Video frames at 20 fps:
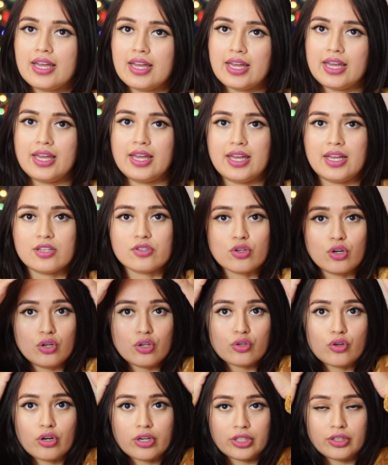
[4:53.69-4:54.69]
eh, son
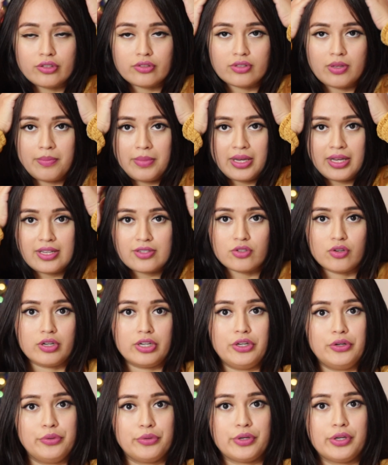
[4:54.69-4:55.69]
los gorritos también que son
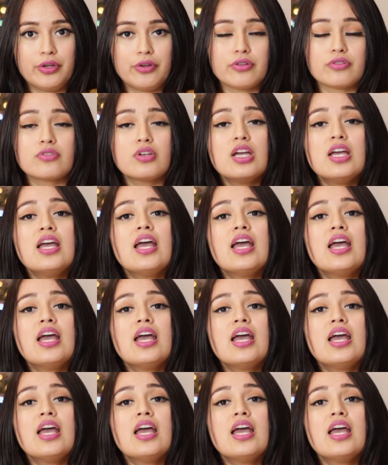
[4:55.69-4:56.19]
quirúrgicos.